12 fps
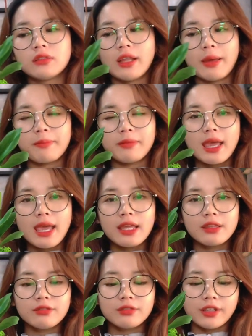đẹp đẽ
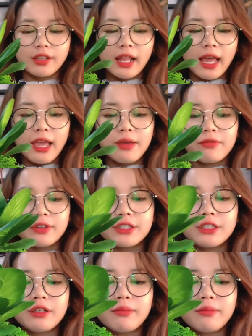như thế này với sự